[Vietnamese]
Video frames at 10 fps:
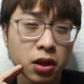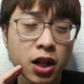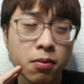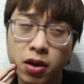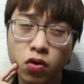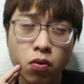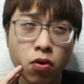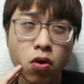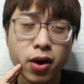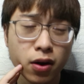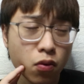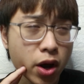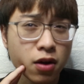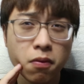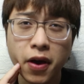nên là mình cũng cố gắng
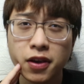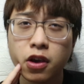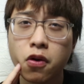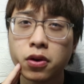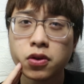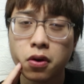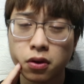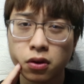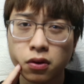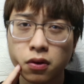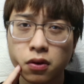quay góc cạnh nhiều hơn rồi.